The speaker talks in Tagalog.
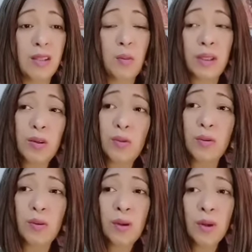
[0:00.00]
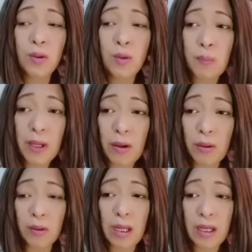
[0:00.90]
Dumating yung, yung
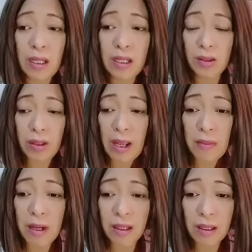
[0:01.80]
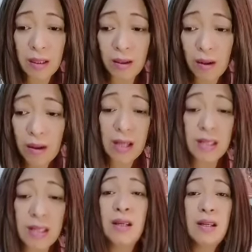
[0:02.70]
panahon na yung tamang
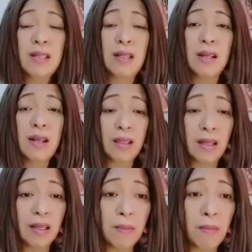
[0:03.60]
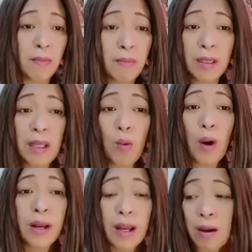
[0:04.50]
oras na si Reyna ay talaga
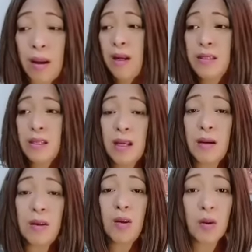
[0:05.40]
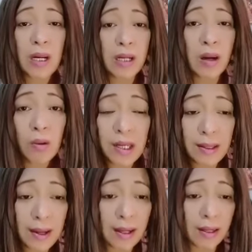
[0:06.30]
matauhan na, nandyan na, normal na,
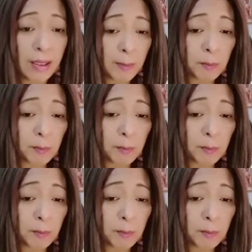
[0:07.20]
okay na.